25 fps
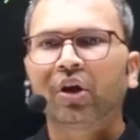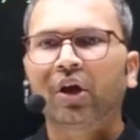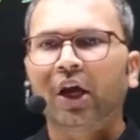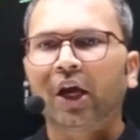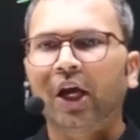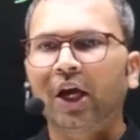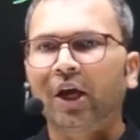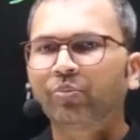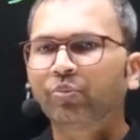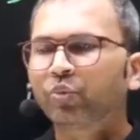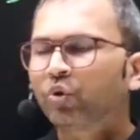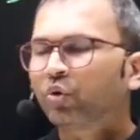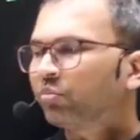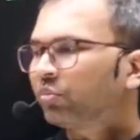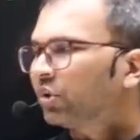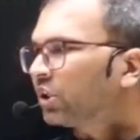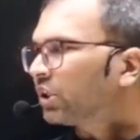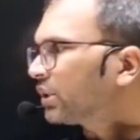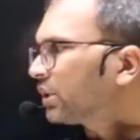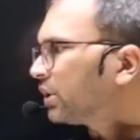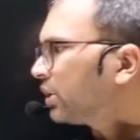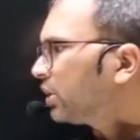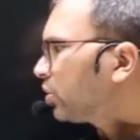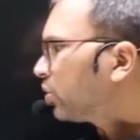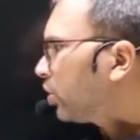
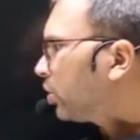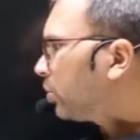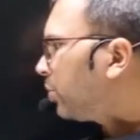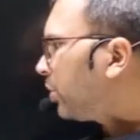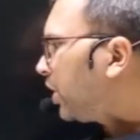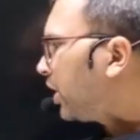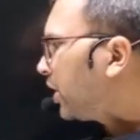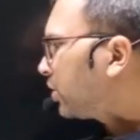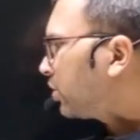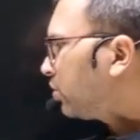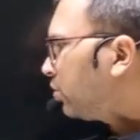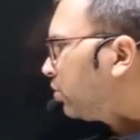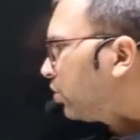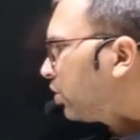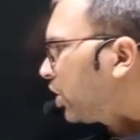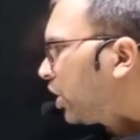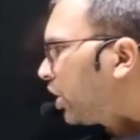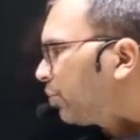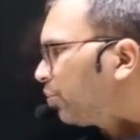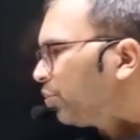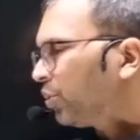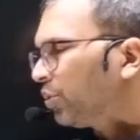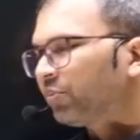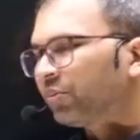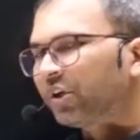एपोमिक्सिस और
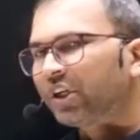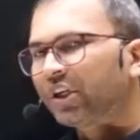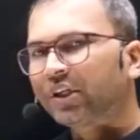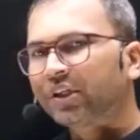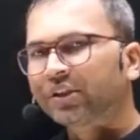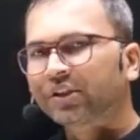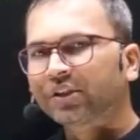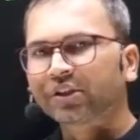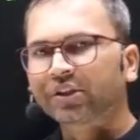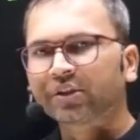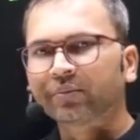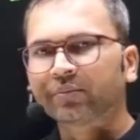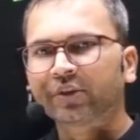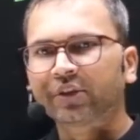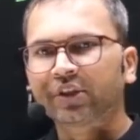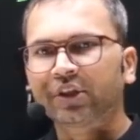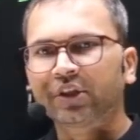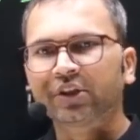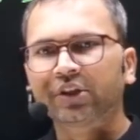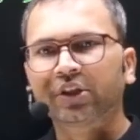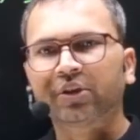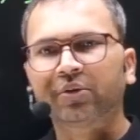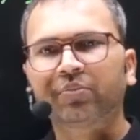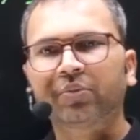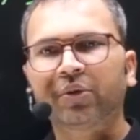पार्थिनोकार्पी पहले इसे समझ
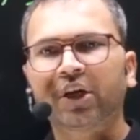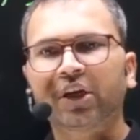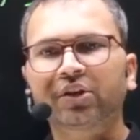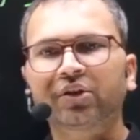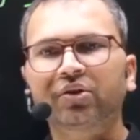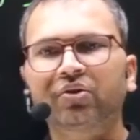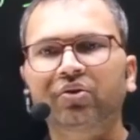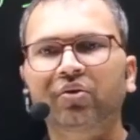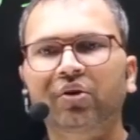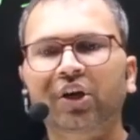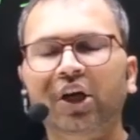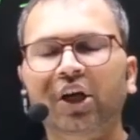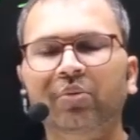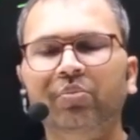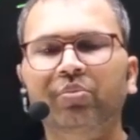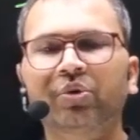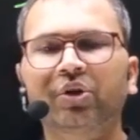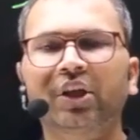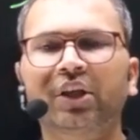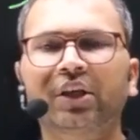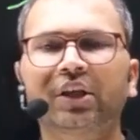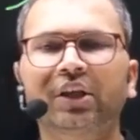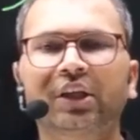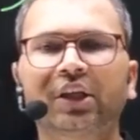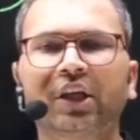लेते हैं पार्थिनोकार्पी
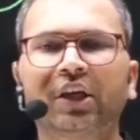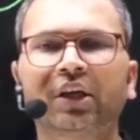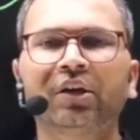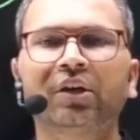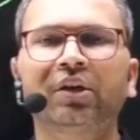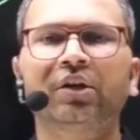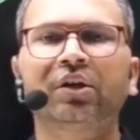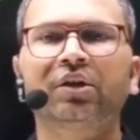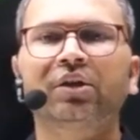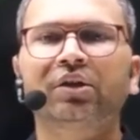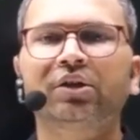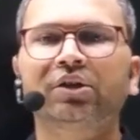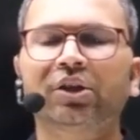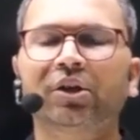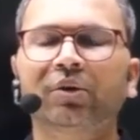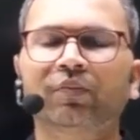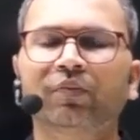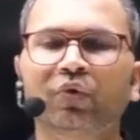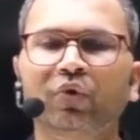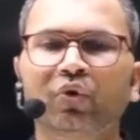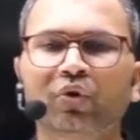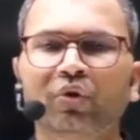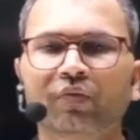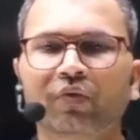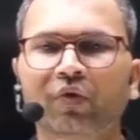यानी क्या जब
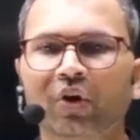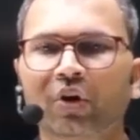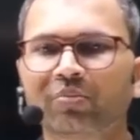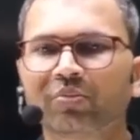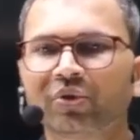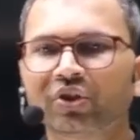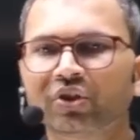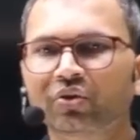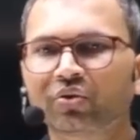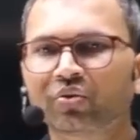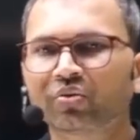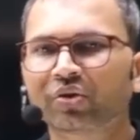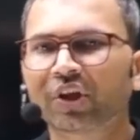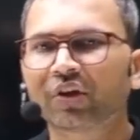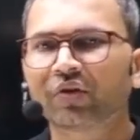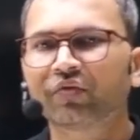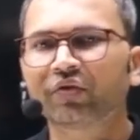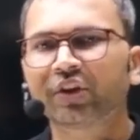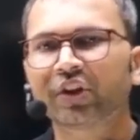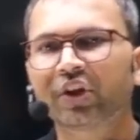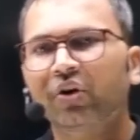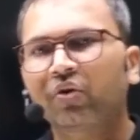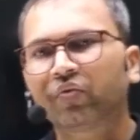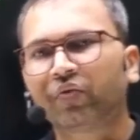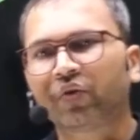फ्रूट फॉर्मेशन होता है
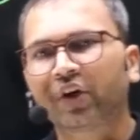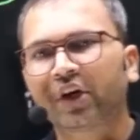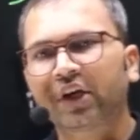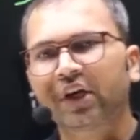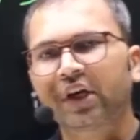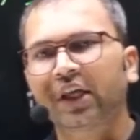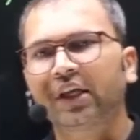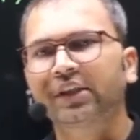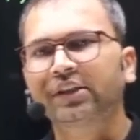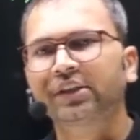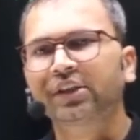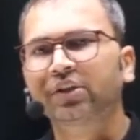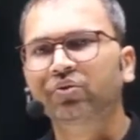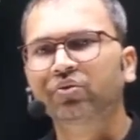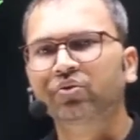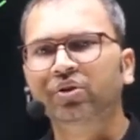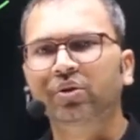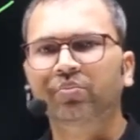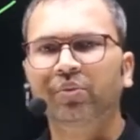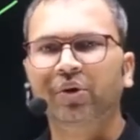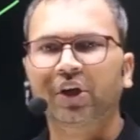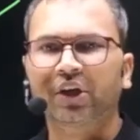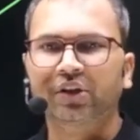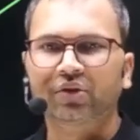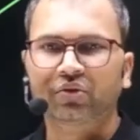विदाउट फर्टिलाइजेशन उसे
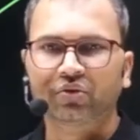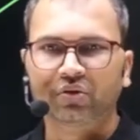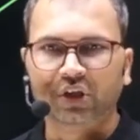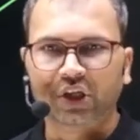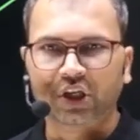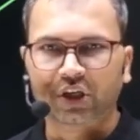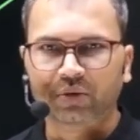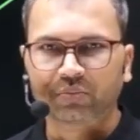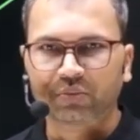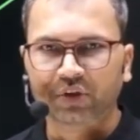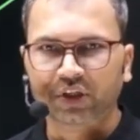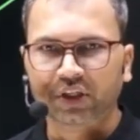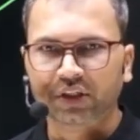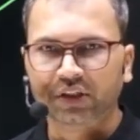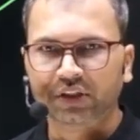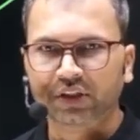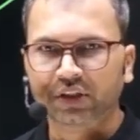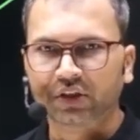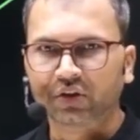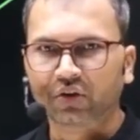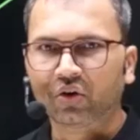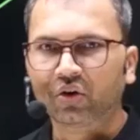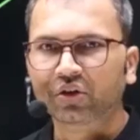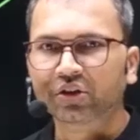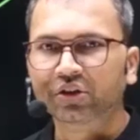पार्थिनोकार्पी कहते
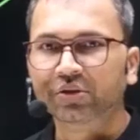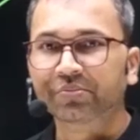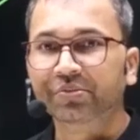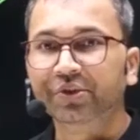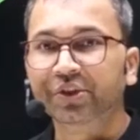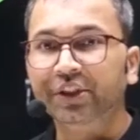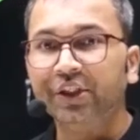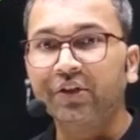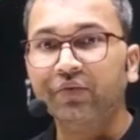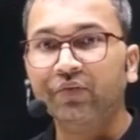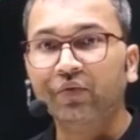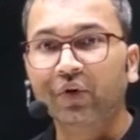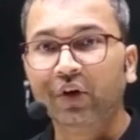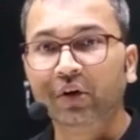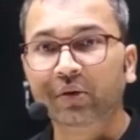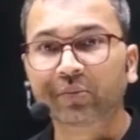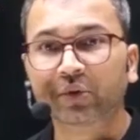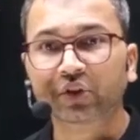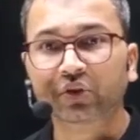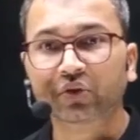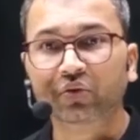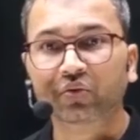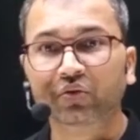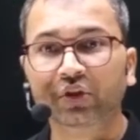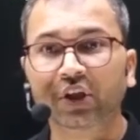हैं और जब सीड
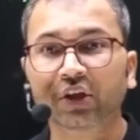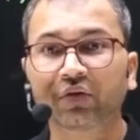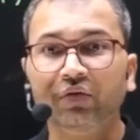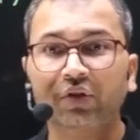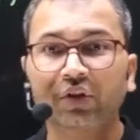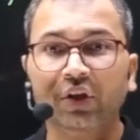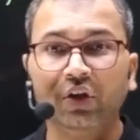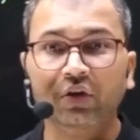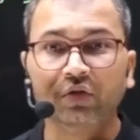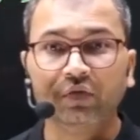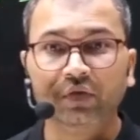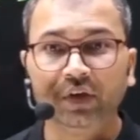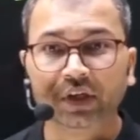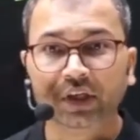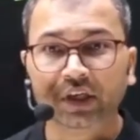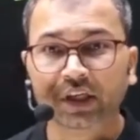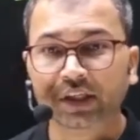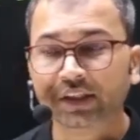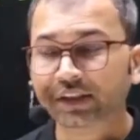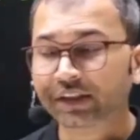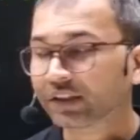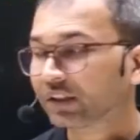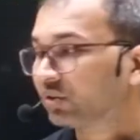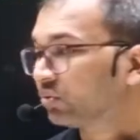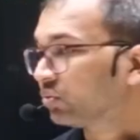फॉर्मेशन होता है विदाउट
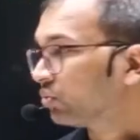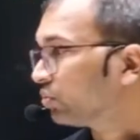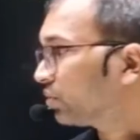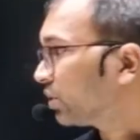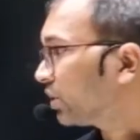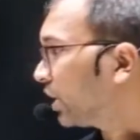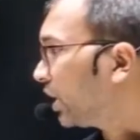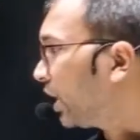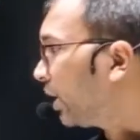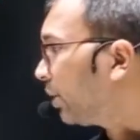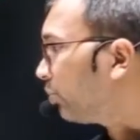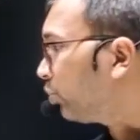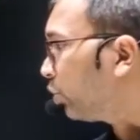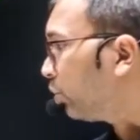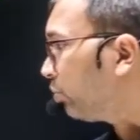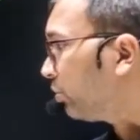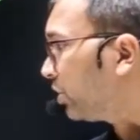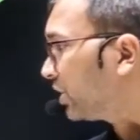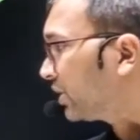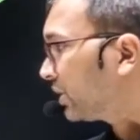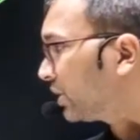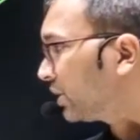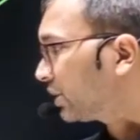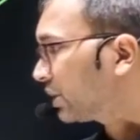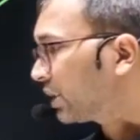फर्टिलाइजेशन उसे
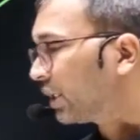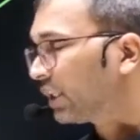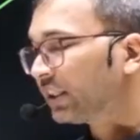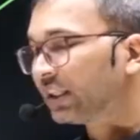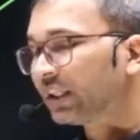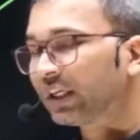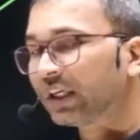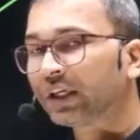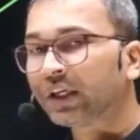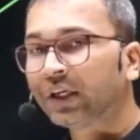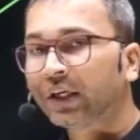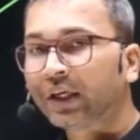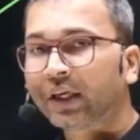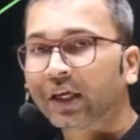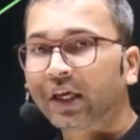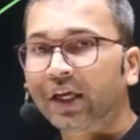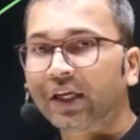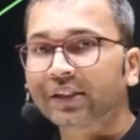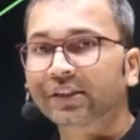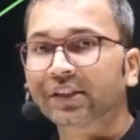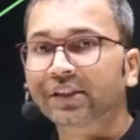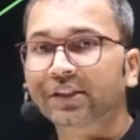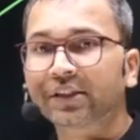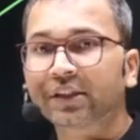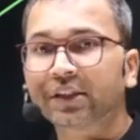एपोमिक्सिस कहते हैं
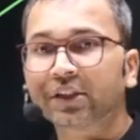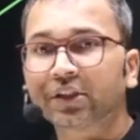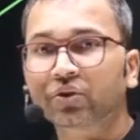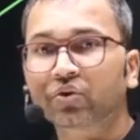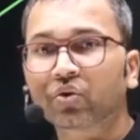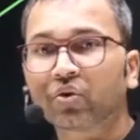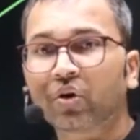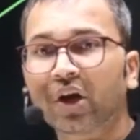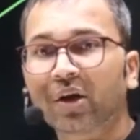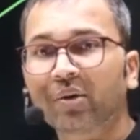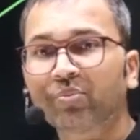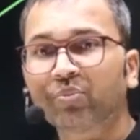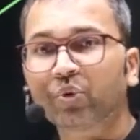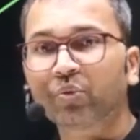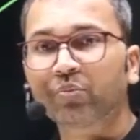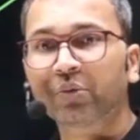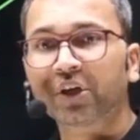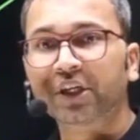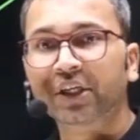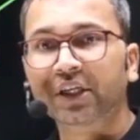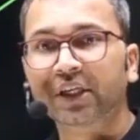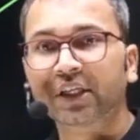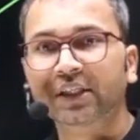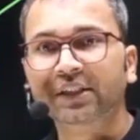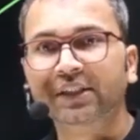ऐसे सीड्स को
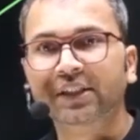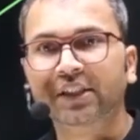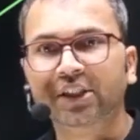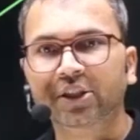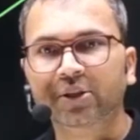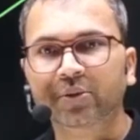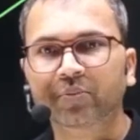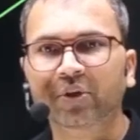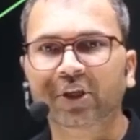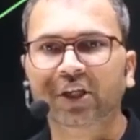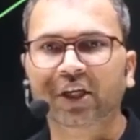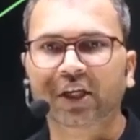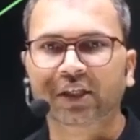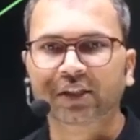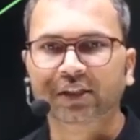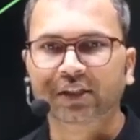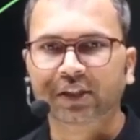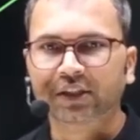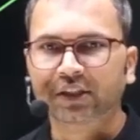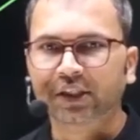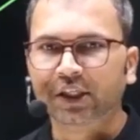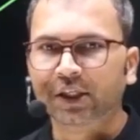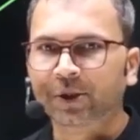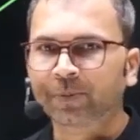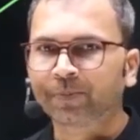एपोमिक्टिक सीड्स भी कहा
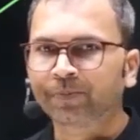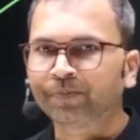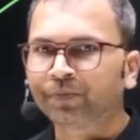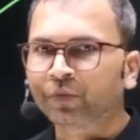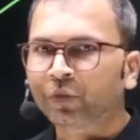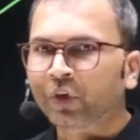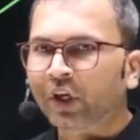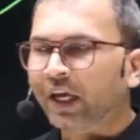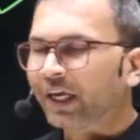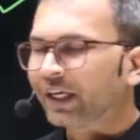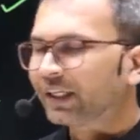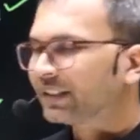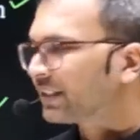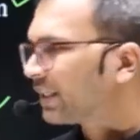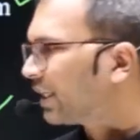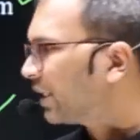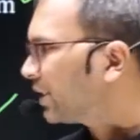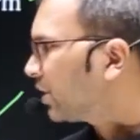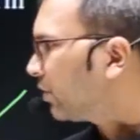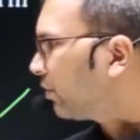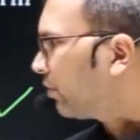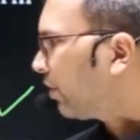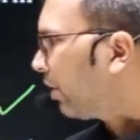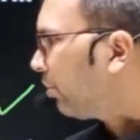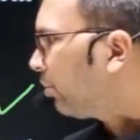जाता है
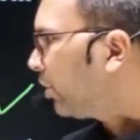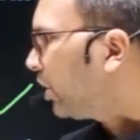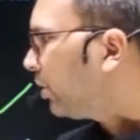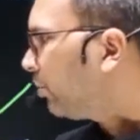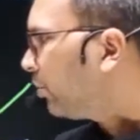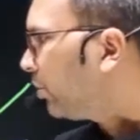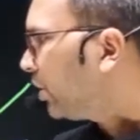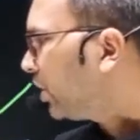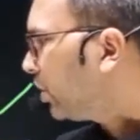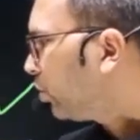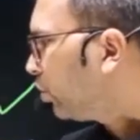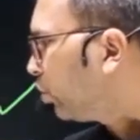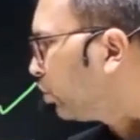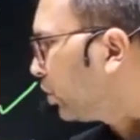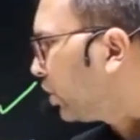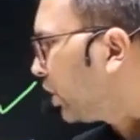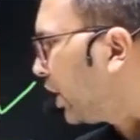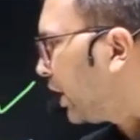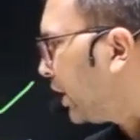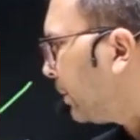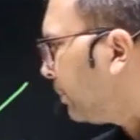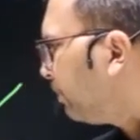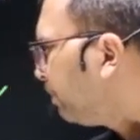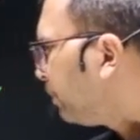एस्ट्रेसी फैमिली में ये होता है